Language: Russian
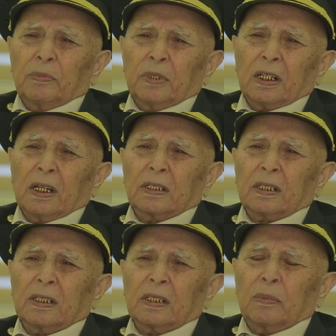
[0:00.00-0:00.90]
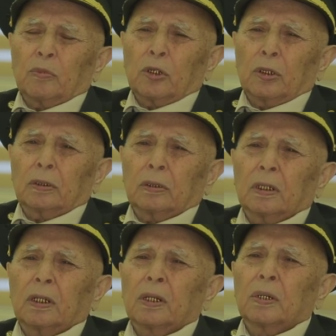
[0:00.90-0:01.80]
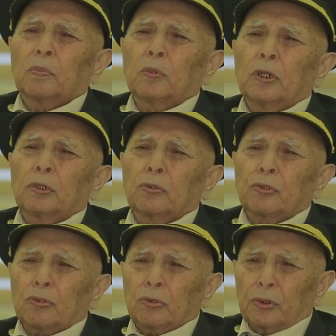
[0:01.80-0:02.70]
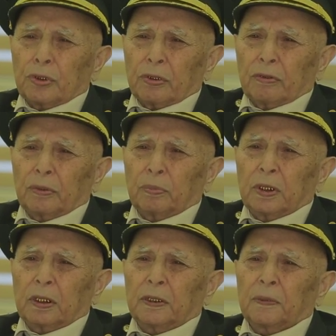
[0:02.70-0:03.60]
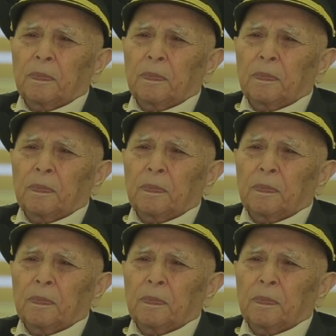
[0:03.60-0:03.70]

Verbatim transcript: американские самолеты более устойчивые были.